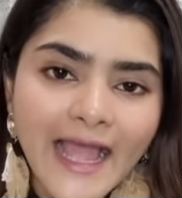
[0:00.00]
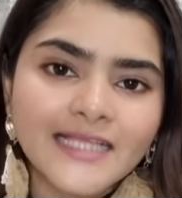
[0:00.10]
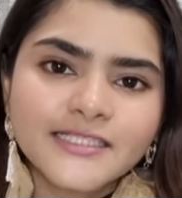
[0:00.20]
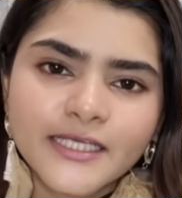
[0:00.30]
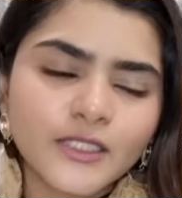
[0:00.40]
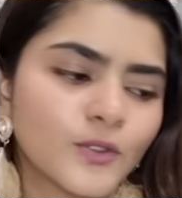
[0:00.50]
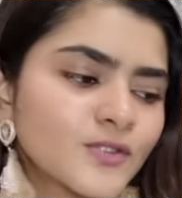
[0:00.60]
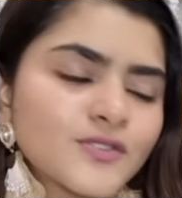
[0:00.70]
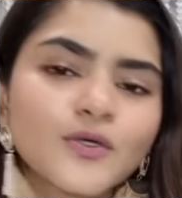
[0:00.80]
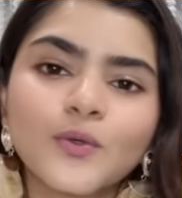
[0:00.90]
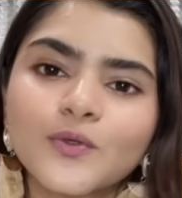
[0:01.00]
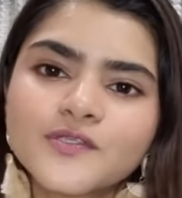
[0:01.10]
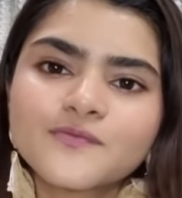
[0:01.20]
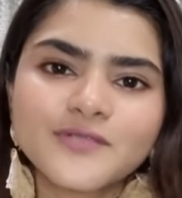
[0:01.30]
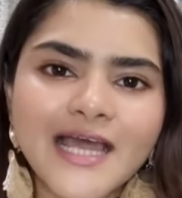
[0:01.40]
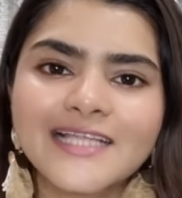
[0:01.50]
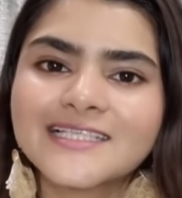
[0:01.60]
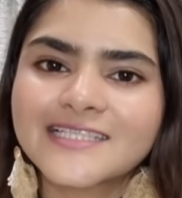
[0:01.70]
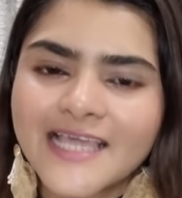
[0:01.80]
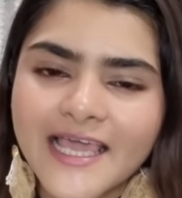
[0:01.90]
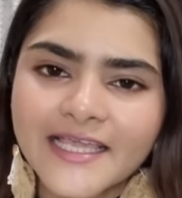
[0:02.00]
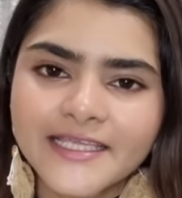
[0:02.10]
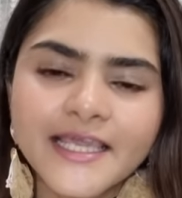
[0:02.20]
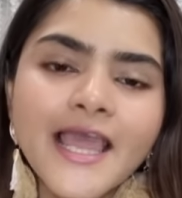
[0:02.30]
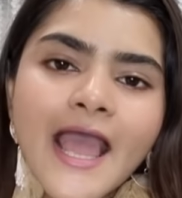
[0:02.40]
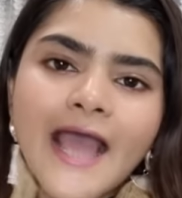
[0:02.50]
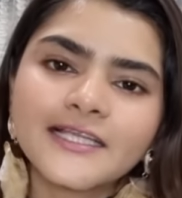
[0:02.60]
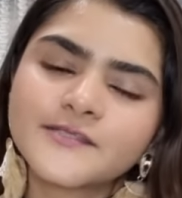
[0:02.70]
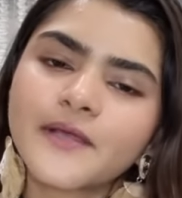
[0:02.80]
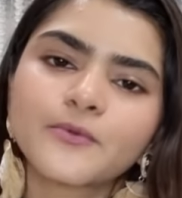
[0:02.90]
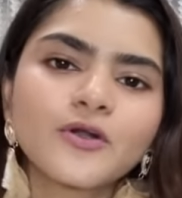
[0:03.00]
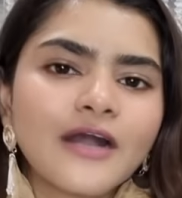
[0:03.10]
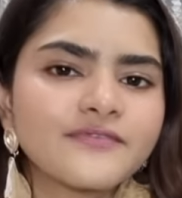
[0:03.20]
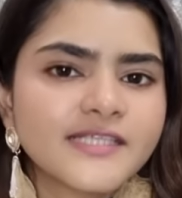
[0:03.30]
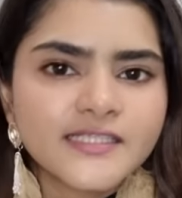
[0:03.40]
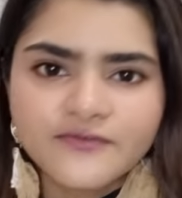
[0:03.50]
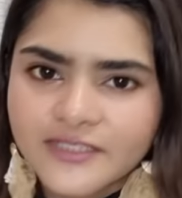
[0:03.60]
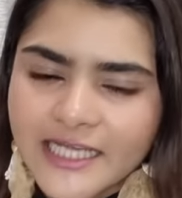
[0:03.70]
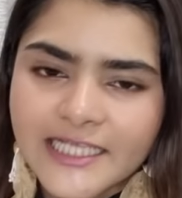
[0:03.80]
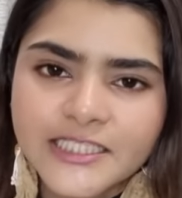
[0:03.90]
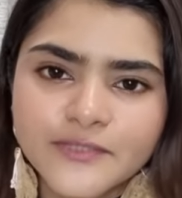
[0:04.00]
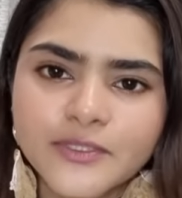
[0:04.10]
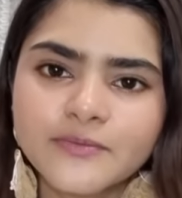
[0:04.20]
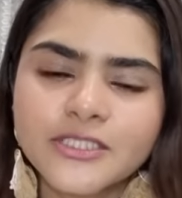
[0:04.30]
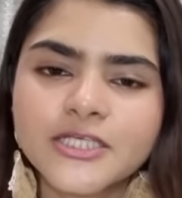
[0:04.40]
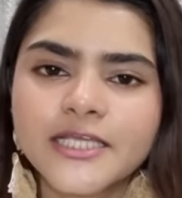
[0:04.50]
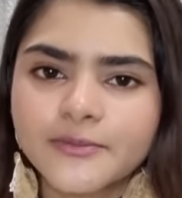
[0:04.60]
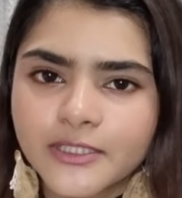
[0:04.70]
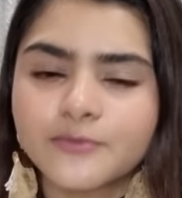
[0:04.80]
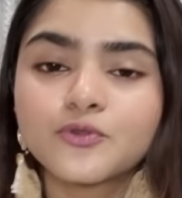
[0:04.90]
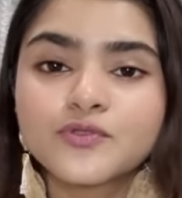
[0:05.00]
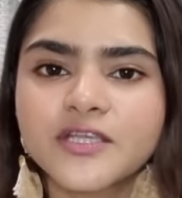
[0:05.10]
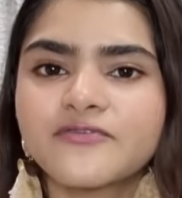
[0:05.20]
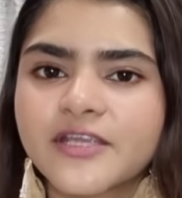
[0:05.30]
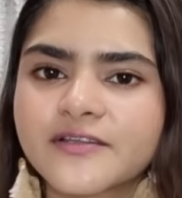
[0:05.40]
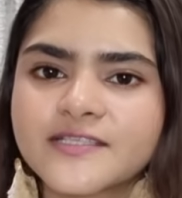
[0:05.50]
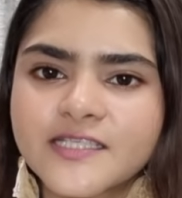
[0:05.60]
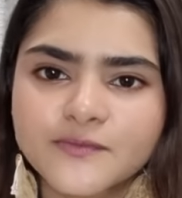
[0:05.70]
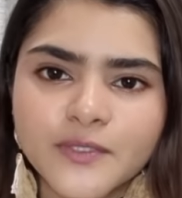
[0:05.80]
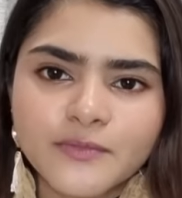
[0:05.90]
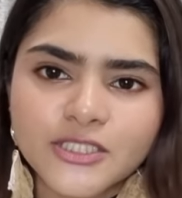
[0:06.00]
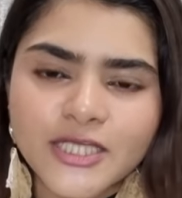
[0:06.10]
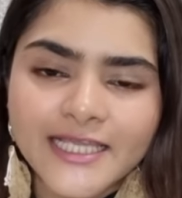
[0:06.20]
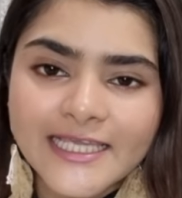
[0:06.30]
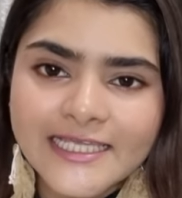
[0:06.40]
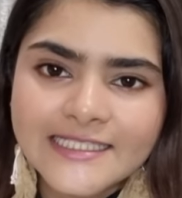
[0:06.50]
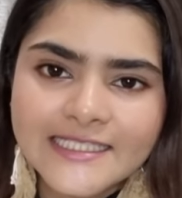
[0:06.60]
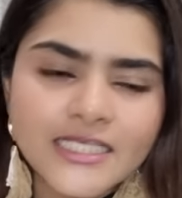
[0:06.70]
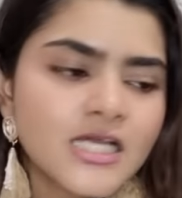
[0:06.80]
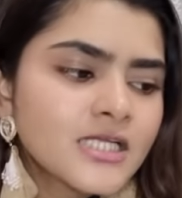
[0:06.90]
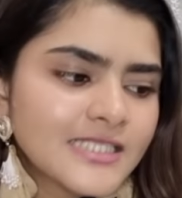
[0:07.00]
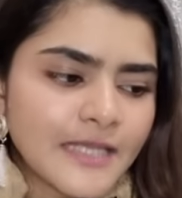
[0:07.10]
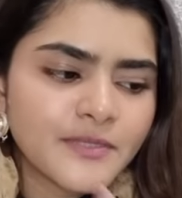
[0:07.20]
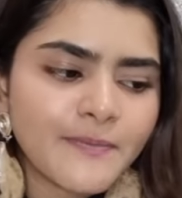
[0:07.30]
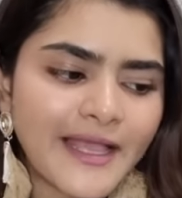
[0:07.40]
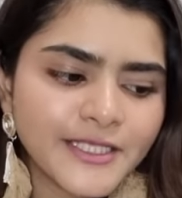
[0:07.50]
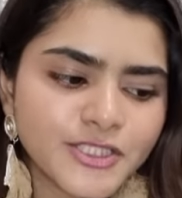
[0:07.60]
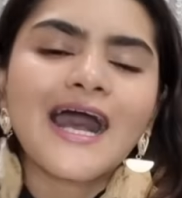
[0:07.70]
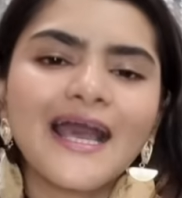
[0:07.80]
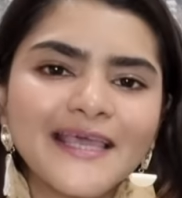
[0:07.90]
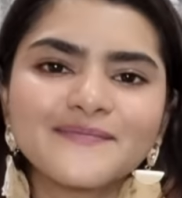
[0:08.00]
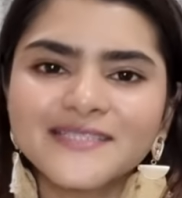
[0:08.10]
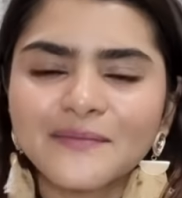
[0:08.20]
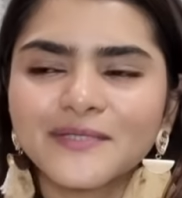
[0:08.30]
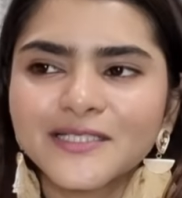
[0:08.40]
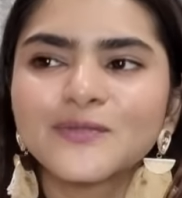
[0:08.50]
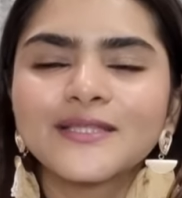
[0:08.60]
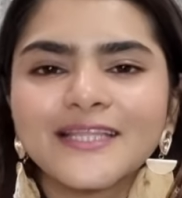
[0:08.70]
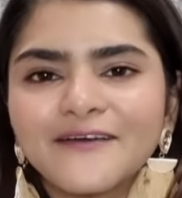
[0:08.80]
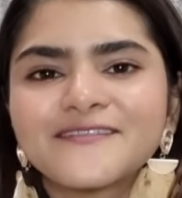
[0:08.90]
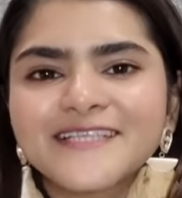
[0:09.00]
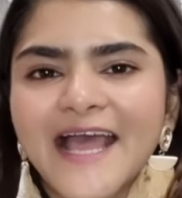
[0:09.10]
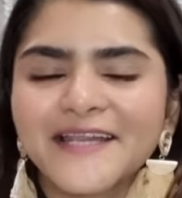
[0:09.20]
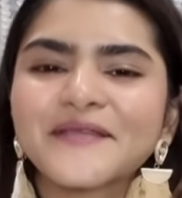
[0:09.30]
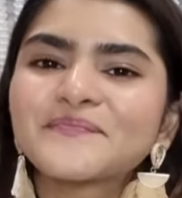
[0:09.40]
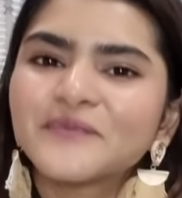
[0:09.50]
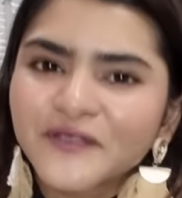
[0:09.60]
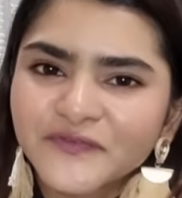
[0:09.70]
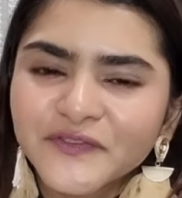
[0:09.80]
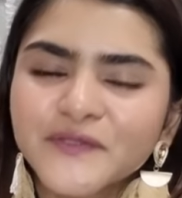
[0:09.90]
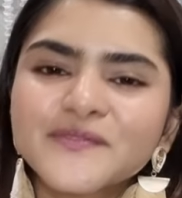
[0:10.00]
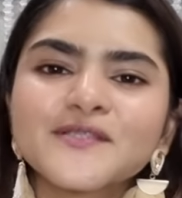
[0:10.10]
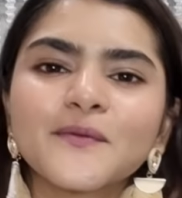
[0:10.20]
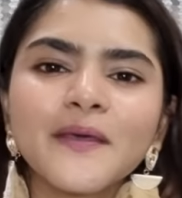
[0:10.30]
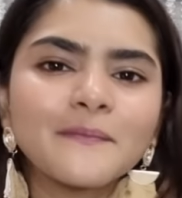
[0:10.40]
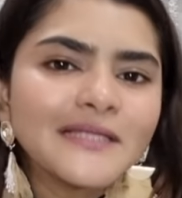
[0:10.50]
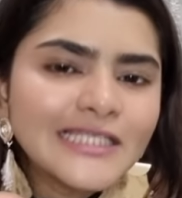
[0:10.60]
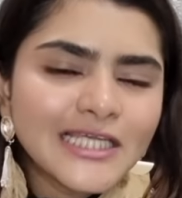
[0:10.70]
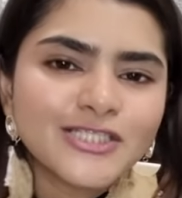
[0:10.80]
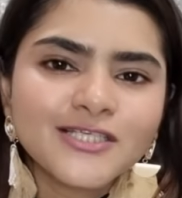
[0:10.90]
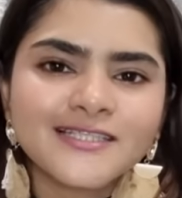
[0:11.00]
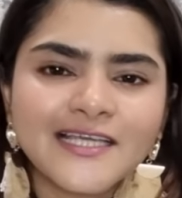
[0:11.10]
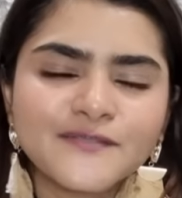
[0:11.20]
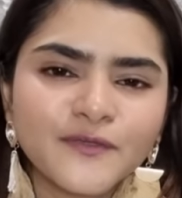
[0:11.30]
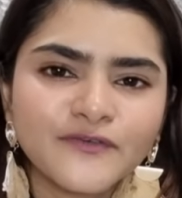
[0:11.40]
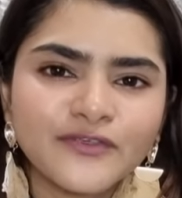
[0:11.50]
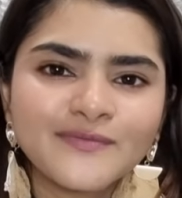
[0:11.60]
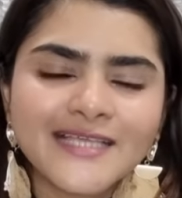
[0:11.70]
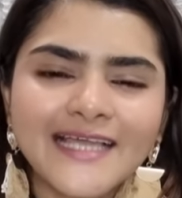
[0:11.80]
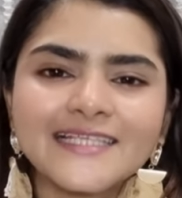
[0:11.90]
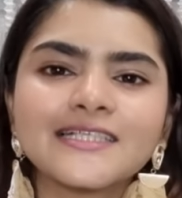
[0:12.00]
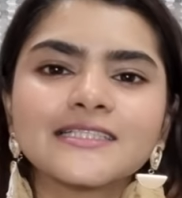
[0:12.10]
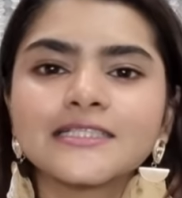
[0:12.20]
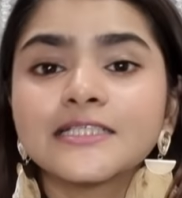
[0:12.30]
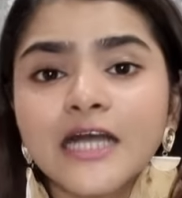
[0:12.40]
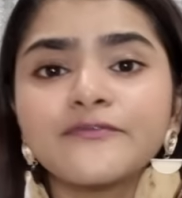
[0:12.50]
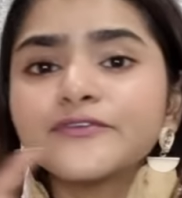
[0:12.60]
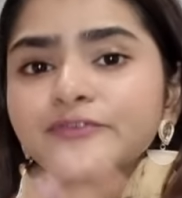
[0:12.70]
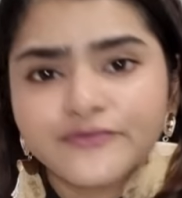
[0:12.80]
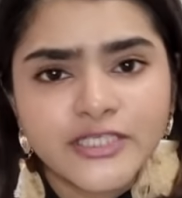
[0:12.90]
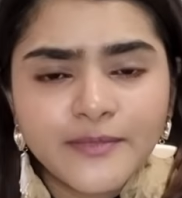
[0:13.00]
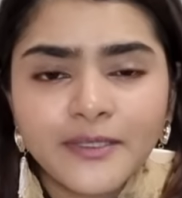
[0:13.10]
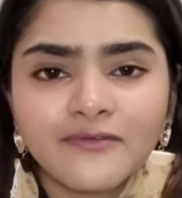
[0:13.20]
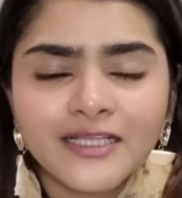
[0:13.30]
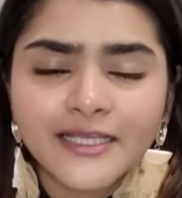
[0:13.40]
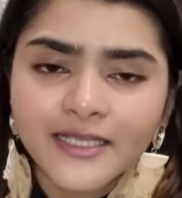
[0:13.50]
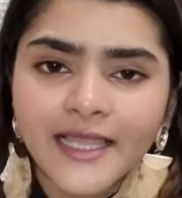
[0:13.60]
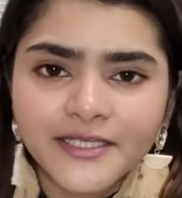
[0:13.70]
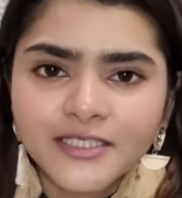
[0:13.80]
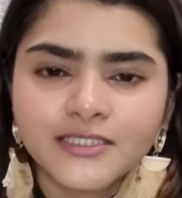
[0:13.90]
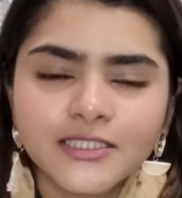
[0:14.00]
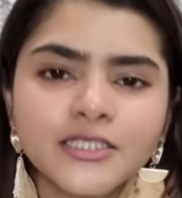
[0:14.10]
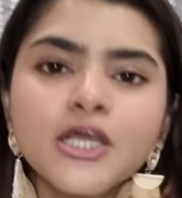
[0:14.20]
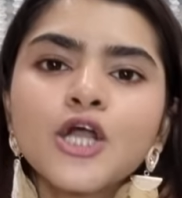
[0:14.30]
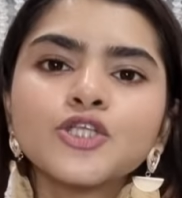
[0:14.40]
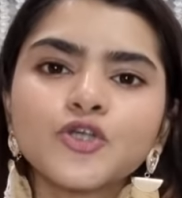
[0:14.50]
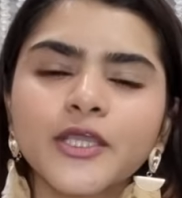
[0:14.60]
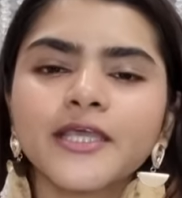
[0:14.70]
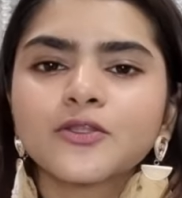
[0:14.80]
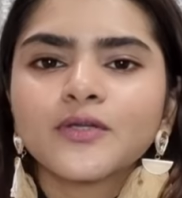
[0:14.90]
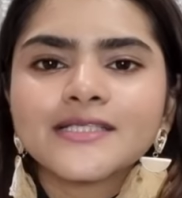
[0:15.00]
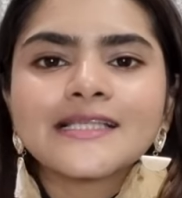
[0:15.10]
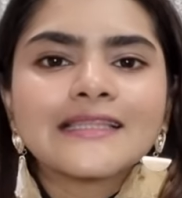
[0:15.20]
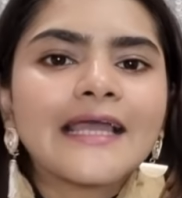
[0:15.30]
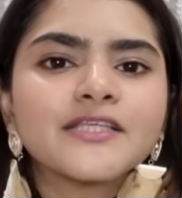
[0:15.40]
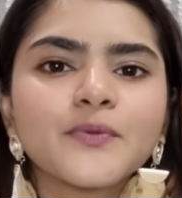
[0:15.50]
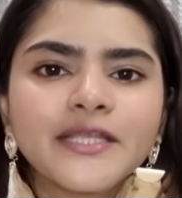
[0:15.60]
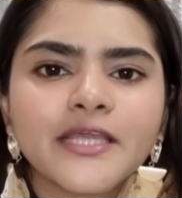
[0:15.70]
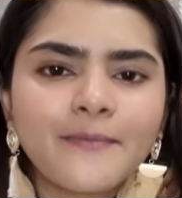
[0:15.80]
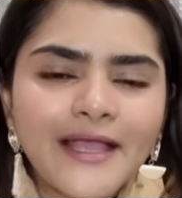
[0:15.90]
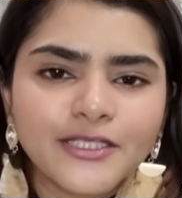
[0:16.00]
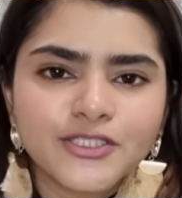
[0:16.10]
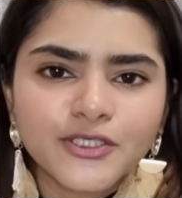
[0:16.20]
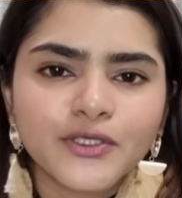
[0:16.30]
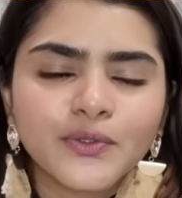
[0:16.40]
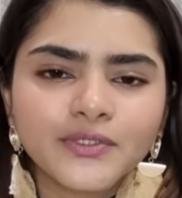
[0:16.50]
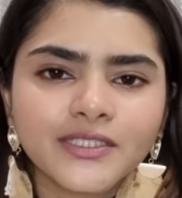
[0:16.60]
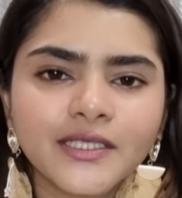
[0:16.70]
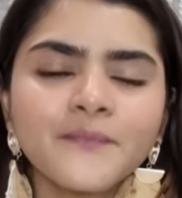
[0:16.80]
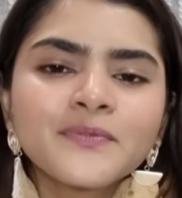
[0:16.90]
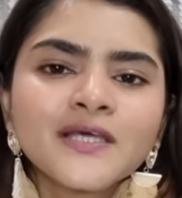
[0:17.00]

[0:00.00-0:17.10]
एंड के क्लोथ तो उस ब्रांड से से है ये एंड इसमें आपको काफ़ी ज़्यादा वेराइटी भी मिल जाएगी मतलब दूसरे फ्रेग्रेंसेज भी मिल जाएंगे इसी टाइप के पैकेजिंग आई एम समबडी हु लव्स कैरिंग परफ्यूम्स तो मैं मिनिएचर साइज परफ्यूम्स कैरी करती थी या फिर फिफ्टी एम वाले कैरी करती थी जो कि थोड़े से लाइट वेट के पैकेजिंग के होते थे